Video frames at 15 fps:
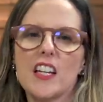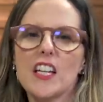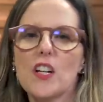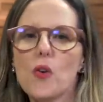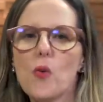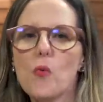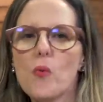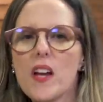e
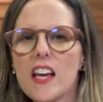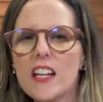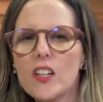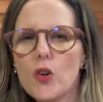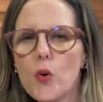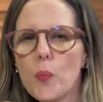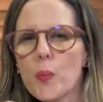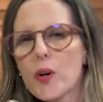com
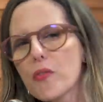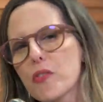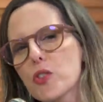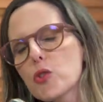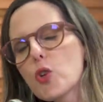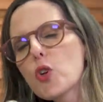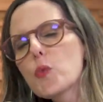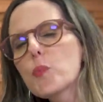ele, o
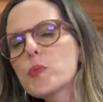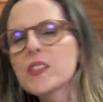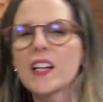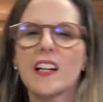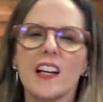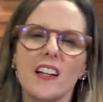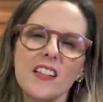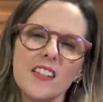professor,
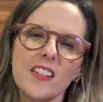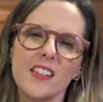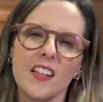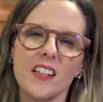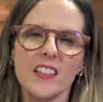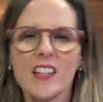psicanalista